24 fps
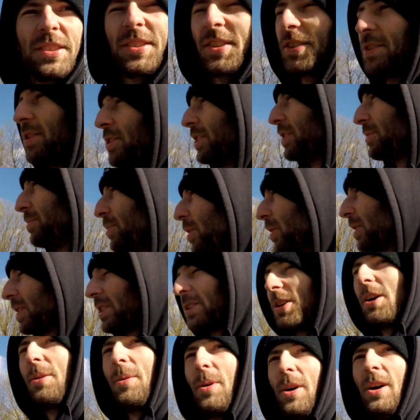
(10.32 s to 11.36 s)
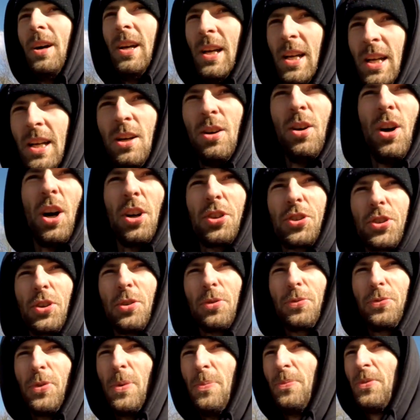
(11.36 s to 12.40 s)
ist es noch nicht wirklich, aber hat
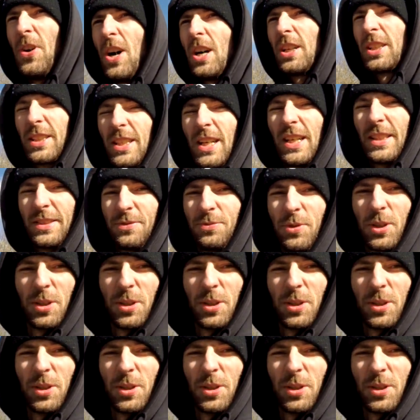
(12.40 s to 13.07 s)
schon 5, 8 Grad,